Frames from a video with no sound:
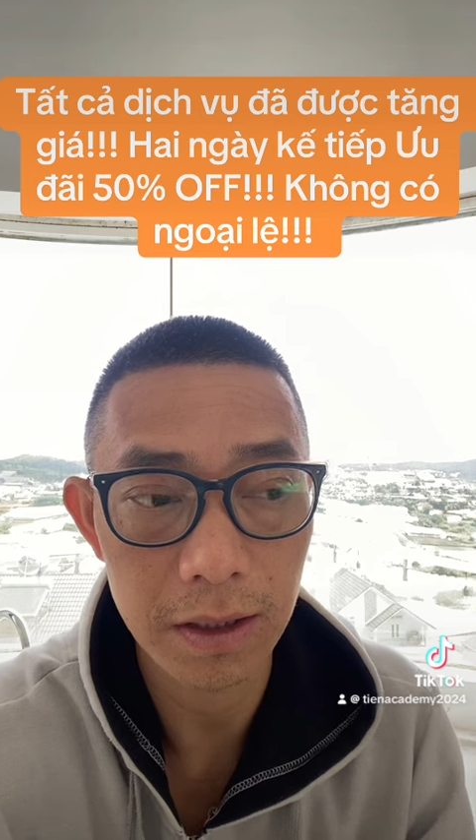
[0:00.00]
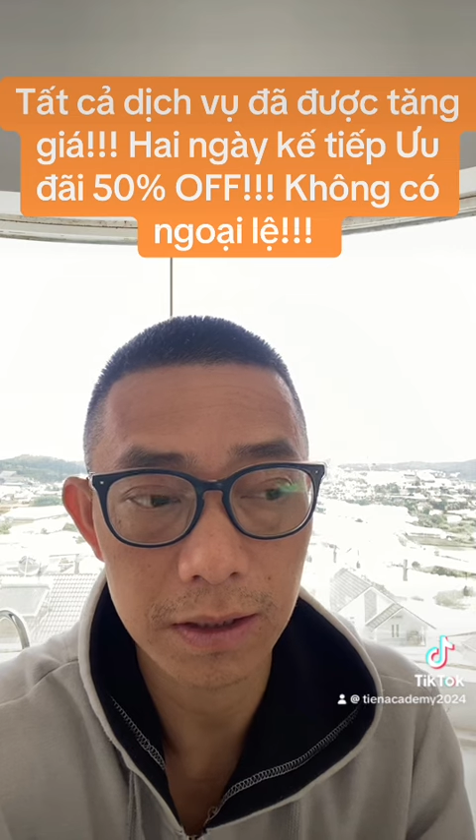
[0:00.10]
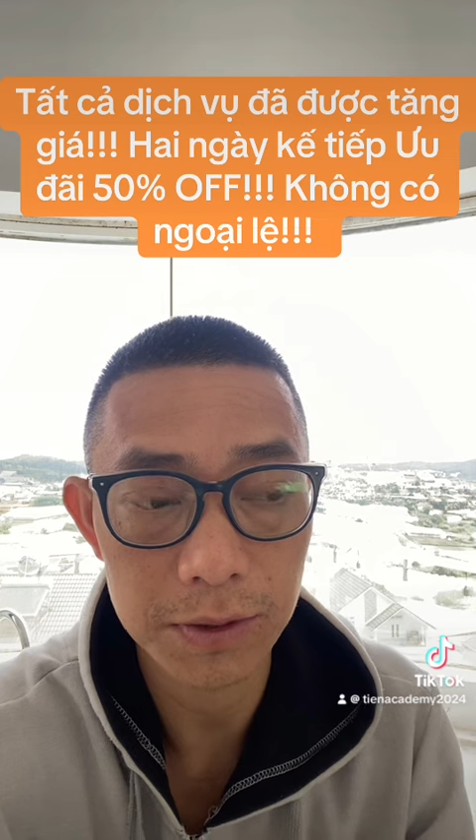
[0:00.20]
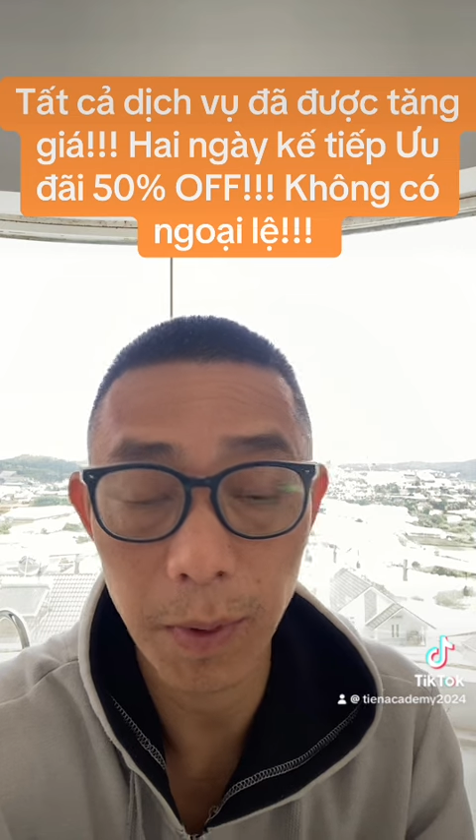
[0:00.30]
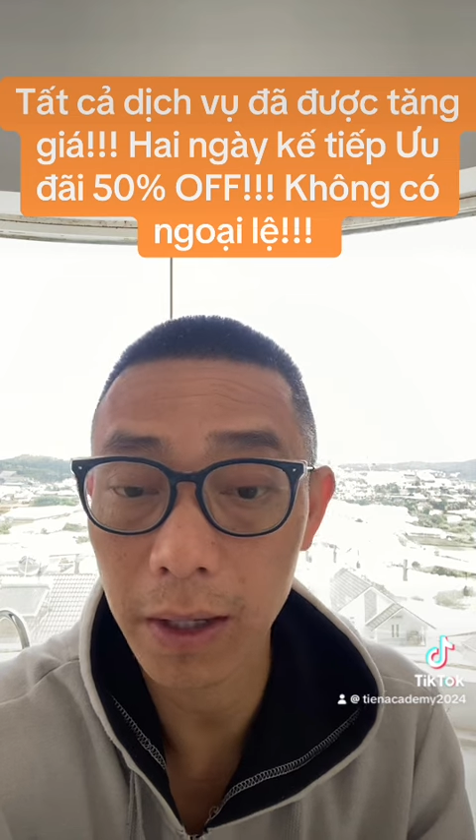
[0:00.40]
uh,
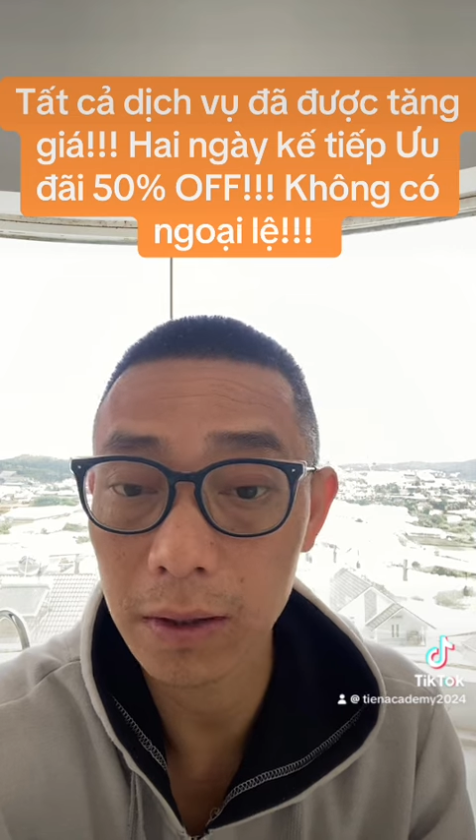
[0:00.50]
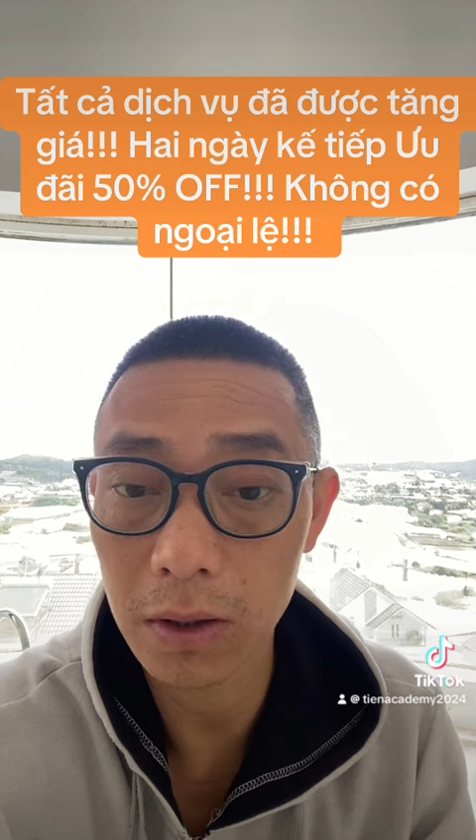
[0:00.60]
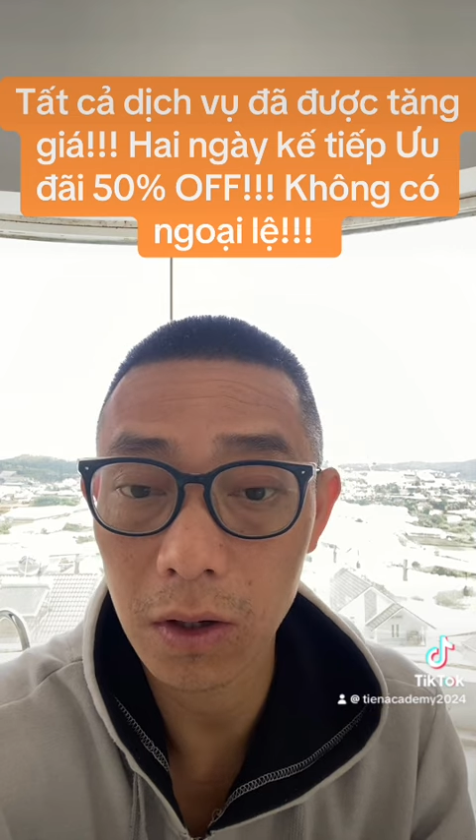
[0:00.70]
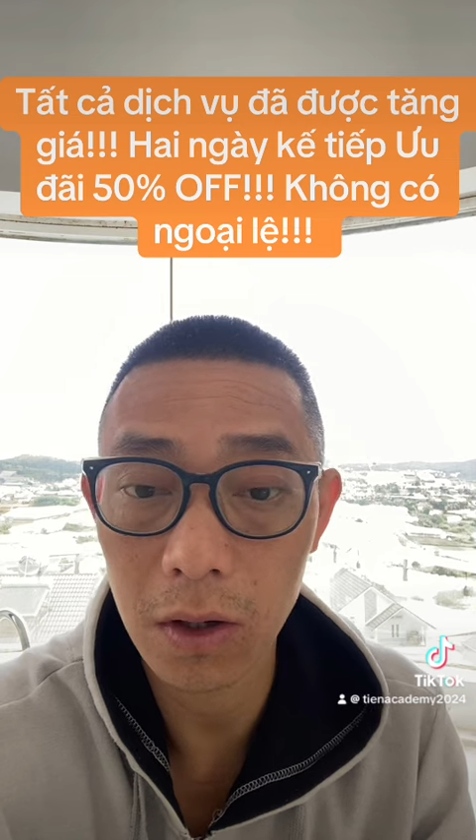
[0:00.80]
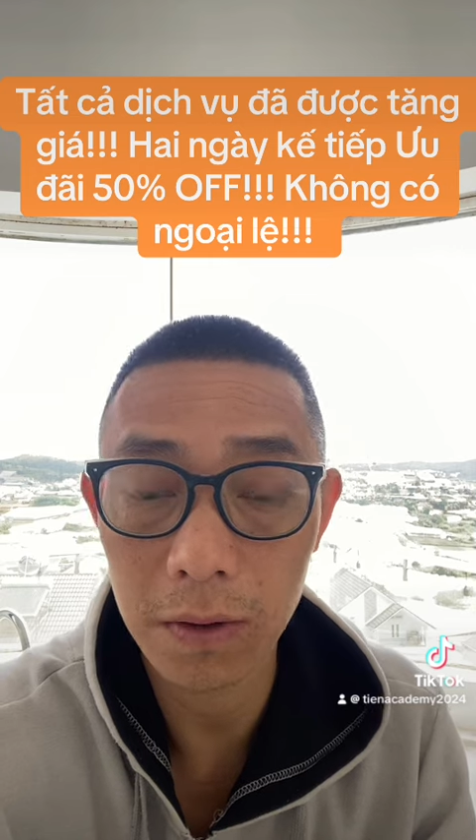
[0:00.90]
Spot nó
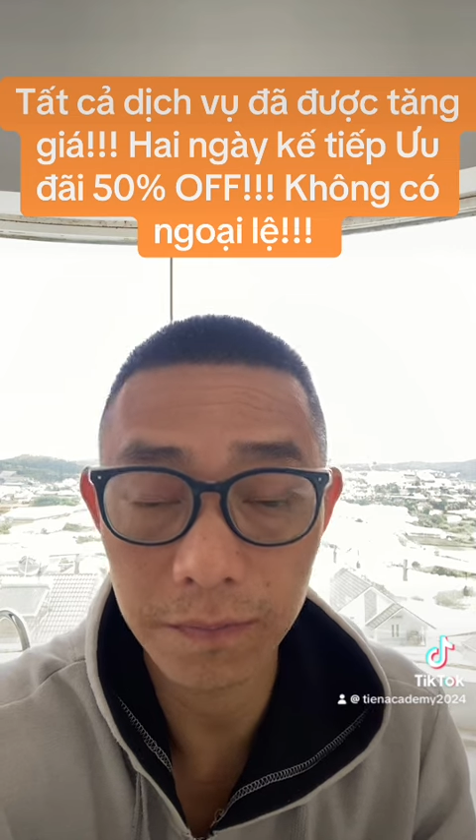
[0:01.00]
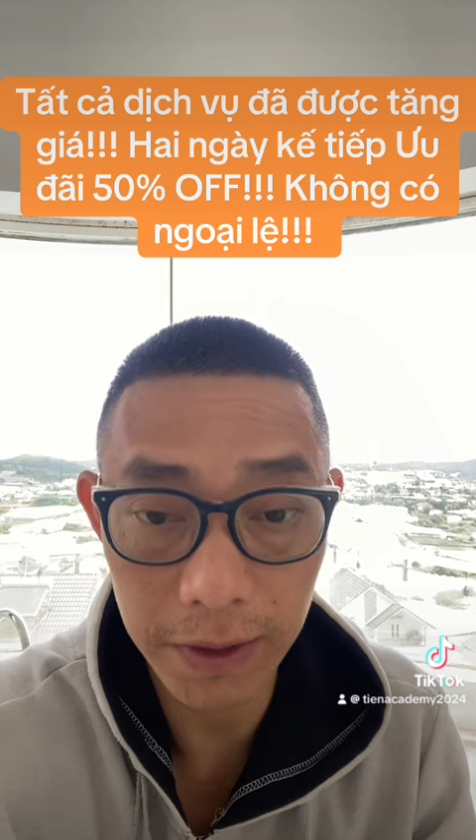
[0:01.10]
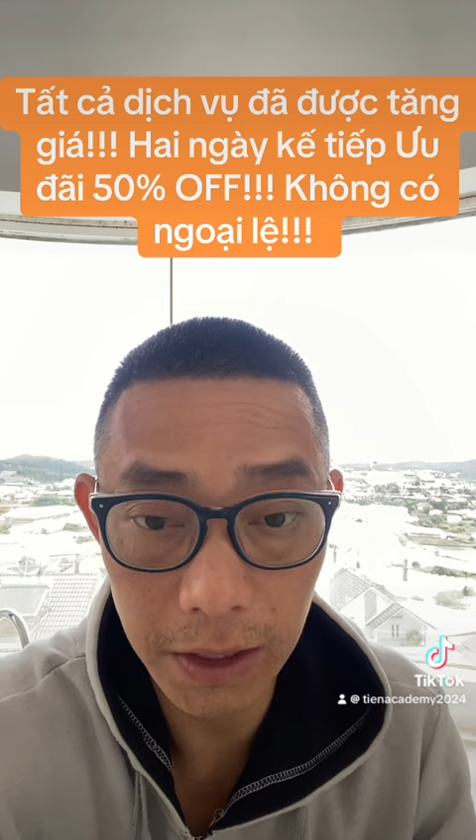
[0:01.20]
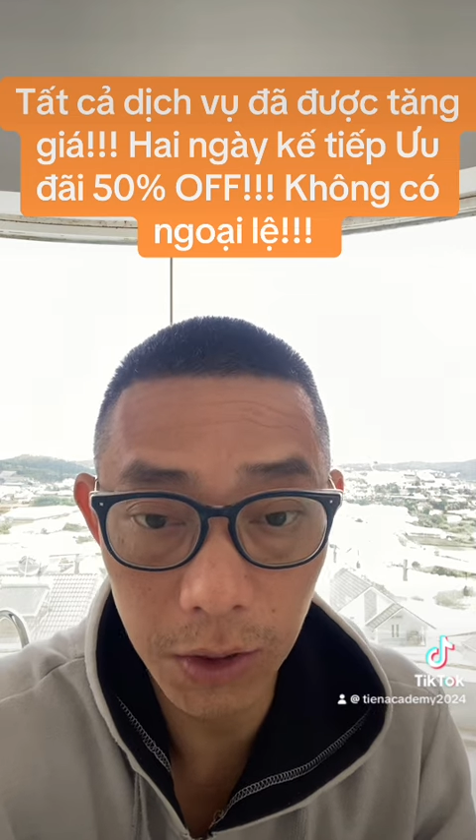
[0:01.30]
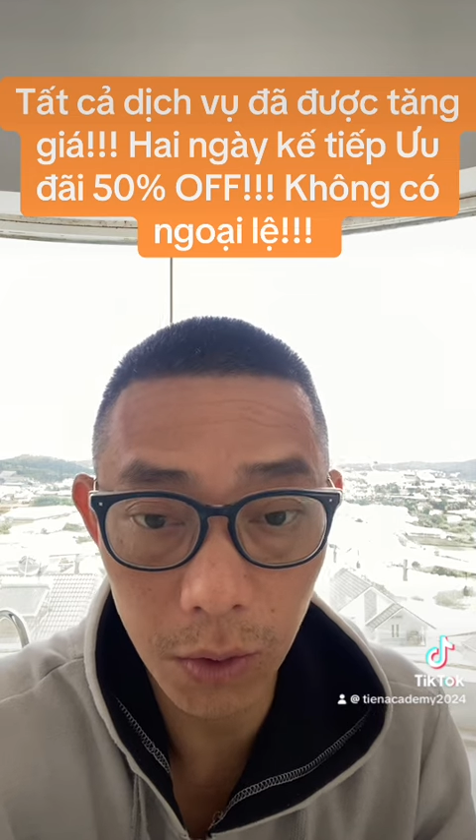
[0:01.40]
có
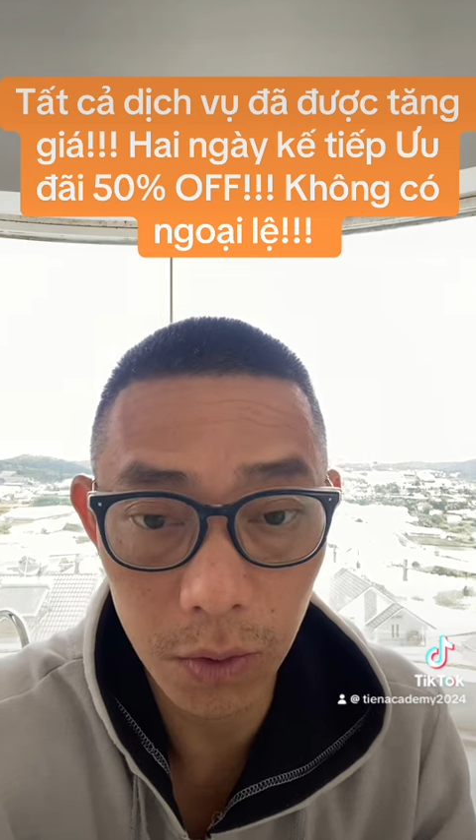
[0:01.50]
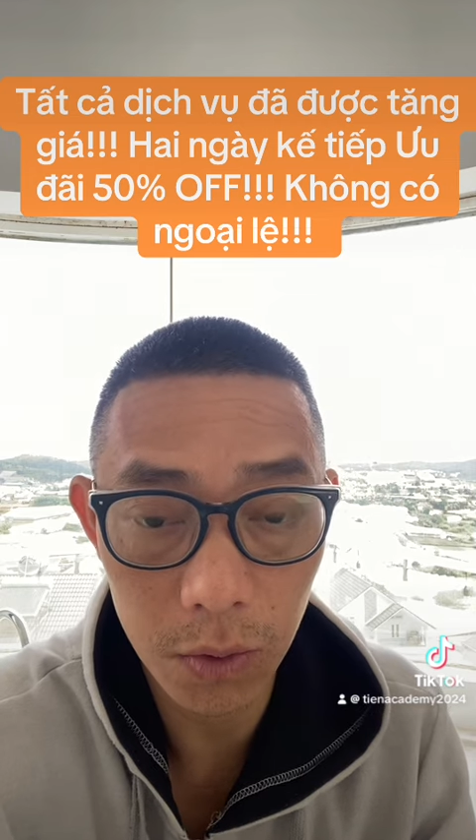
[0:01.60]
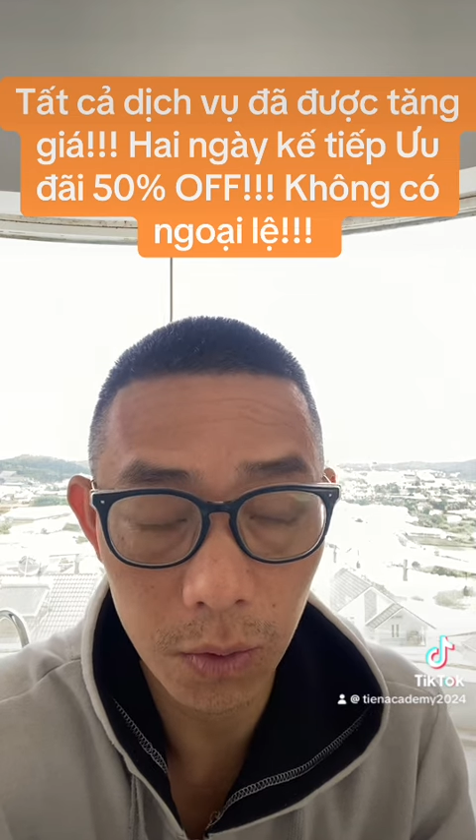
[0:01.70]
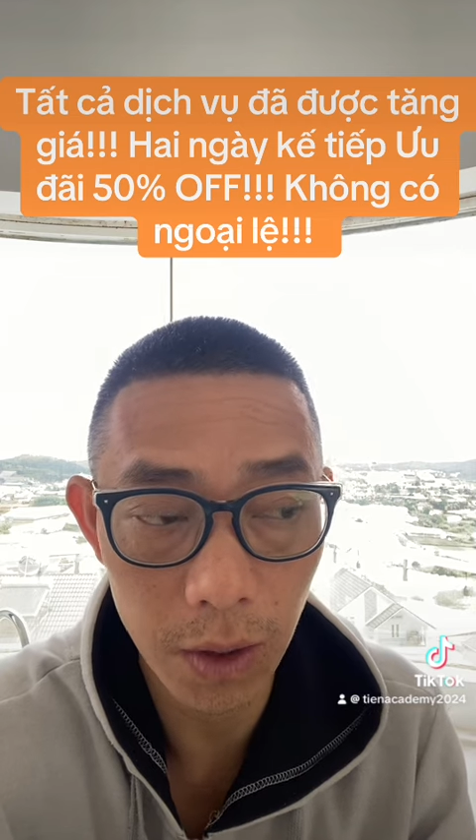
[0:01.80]
video